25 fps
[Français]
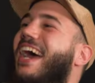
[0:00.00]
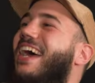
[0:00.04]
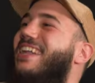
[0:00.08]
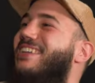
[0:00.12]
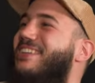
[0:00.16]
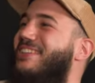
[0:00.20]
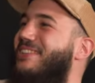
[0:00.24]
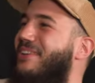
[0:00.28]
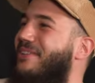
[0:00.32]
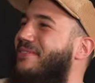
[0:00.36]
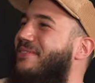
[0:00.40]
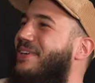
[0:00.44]
est-ce
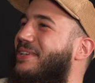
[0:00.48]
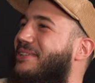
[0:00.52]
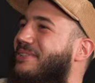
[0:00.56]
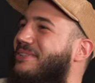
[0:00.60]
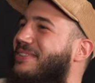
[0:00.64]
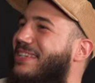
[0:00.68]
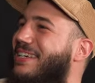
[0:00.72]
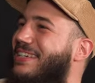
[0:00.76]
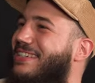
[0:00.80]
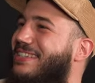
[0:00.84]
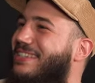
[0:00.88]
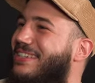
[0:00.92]
que t'as envoyé ton
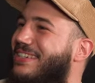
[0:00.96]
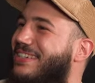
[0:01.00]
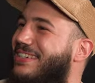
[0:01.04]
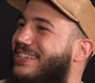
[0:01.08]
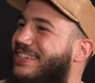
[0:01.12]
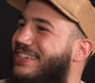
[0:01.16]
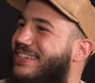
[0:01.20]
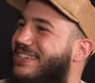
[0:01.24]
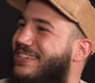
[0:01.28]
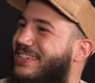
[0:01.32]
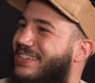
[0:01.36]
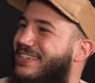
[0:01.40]
texte
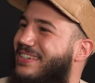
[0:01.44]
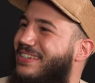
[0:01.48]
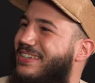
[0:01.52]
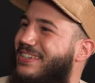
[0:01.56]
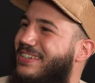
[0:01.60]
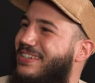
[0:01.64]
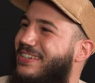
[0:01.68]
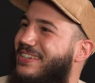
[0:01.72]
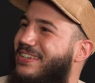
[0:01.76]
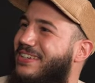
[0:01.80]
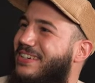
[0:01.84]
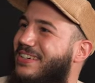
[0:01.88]

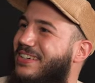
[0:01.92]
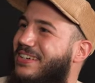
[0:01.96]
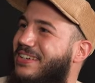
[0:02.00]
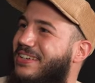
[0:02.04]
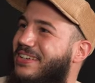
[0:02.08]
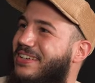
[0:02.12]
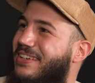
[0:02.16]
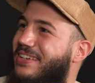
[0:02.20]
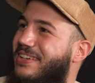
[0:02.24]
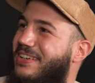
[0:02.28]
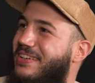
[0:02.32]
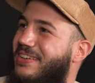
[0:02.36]
T'as envoyé ton
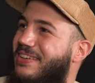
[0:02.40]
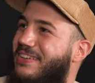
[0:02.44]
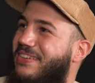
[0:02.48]
texte